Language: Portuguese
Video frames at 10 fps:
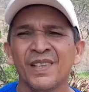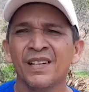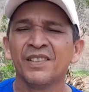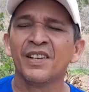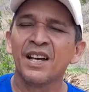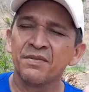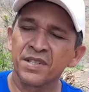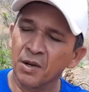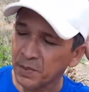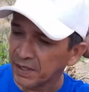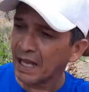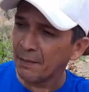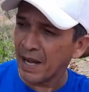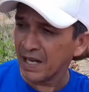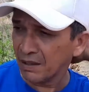Não, não, é revisão, porque tava
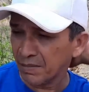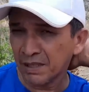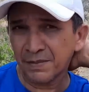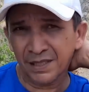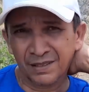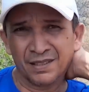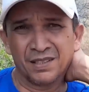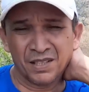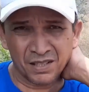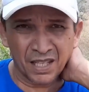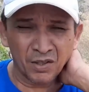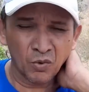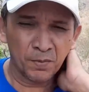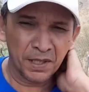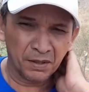marcado mesmo, né? A gente tem que
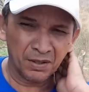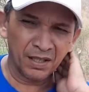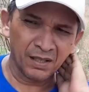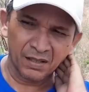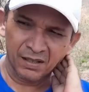cumprir com a.